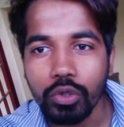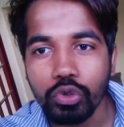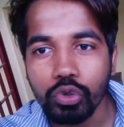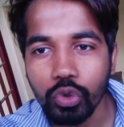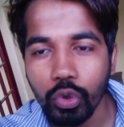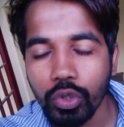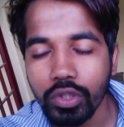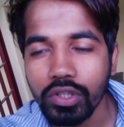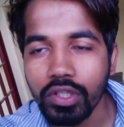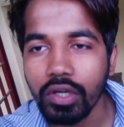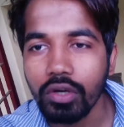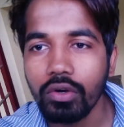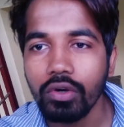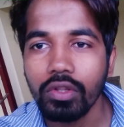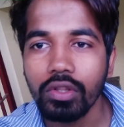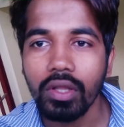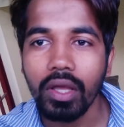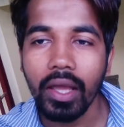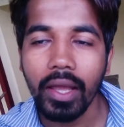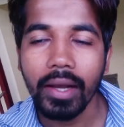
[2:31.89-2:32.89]
ஸோ இந்த ரெண்டு
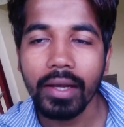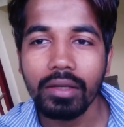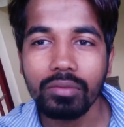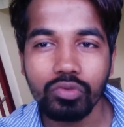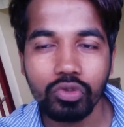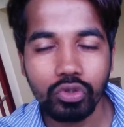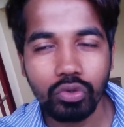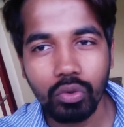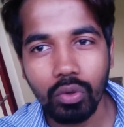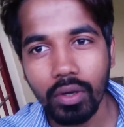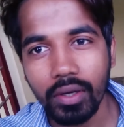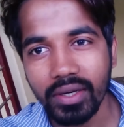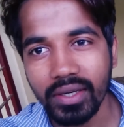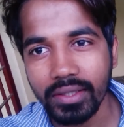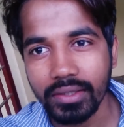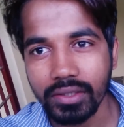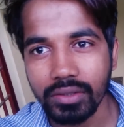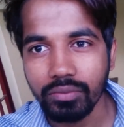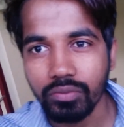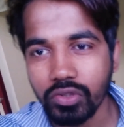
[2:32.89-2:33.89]
தான் ஆட்டம்ஸ்க்கும்
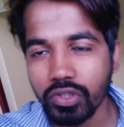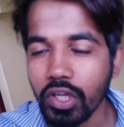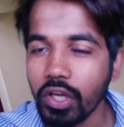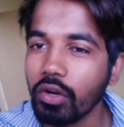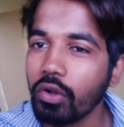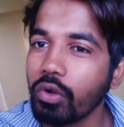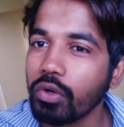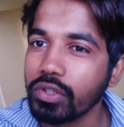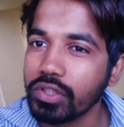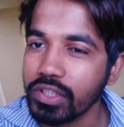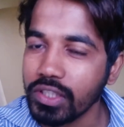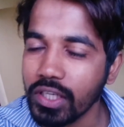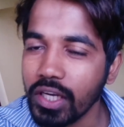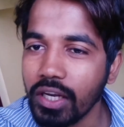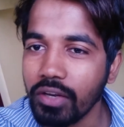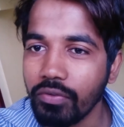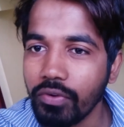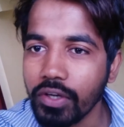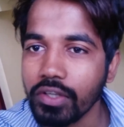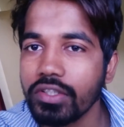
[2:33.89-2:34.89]
ஆர்கனிசம்ஸ்க்கு இருக்க ஒரு சின்ன
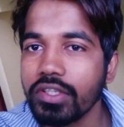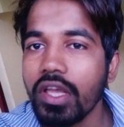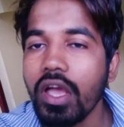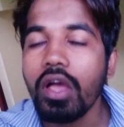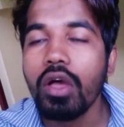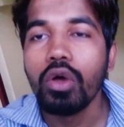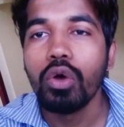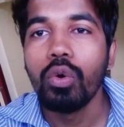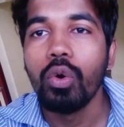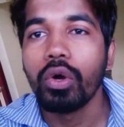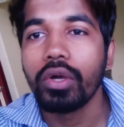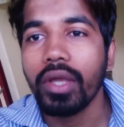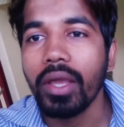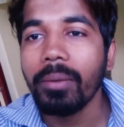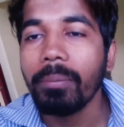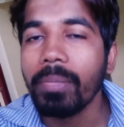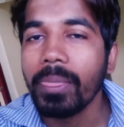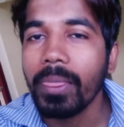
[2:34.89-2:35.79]
டிஃப்ரென்ஸ் ஓகே